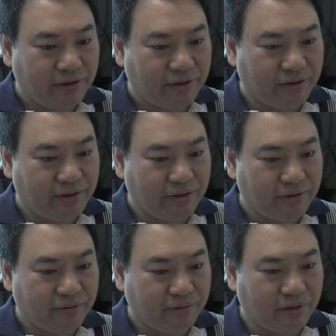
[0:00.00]
어,
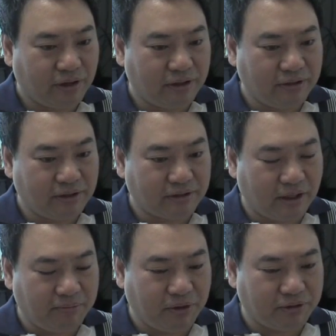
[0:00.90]
우리가 인생
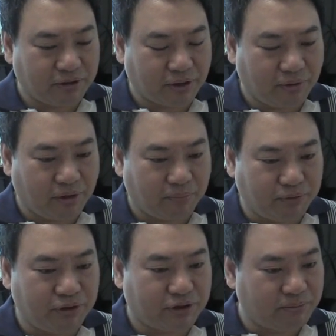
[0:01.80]
살면서 자꾸 이렇게
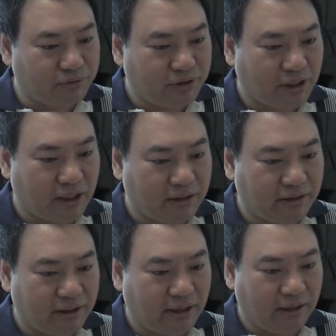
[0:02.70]
부딪힐 문제가
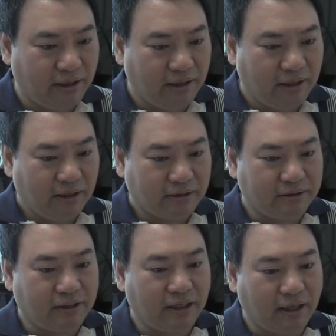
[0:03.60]
있는데
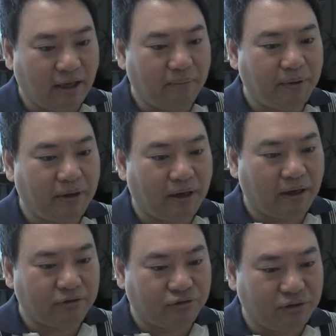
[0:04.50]
그게
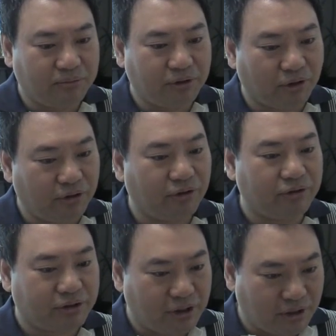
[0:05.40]
예배랑 주님을
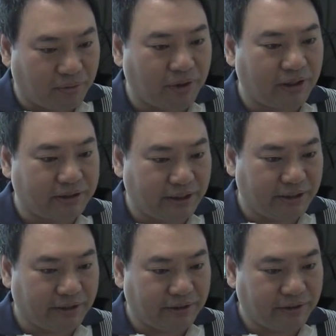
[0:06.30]
연결시키기
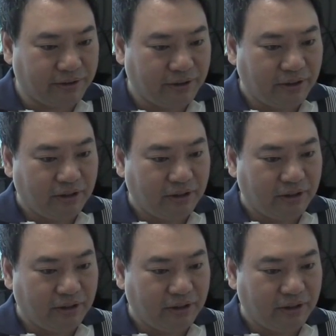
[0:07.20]
원하세요. 음.